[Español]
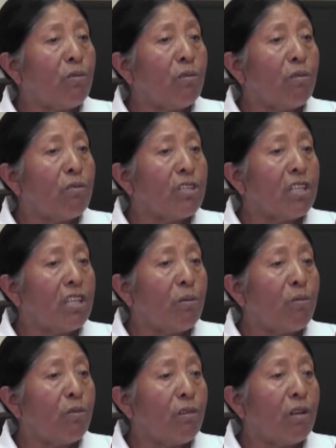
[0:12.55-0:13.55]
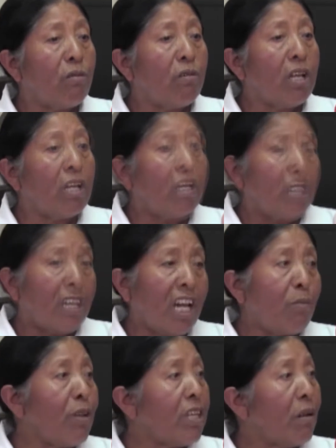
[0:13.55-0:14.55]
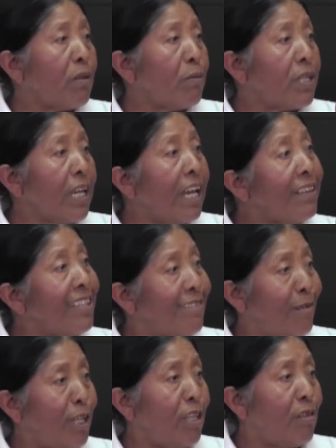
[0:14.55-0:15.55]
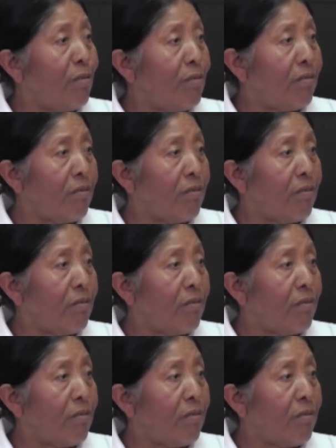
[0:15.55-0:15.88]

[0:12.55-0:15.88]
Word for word: no conocía tampoco el lugar. A mí tal vez más antes me ha dicho,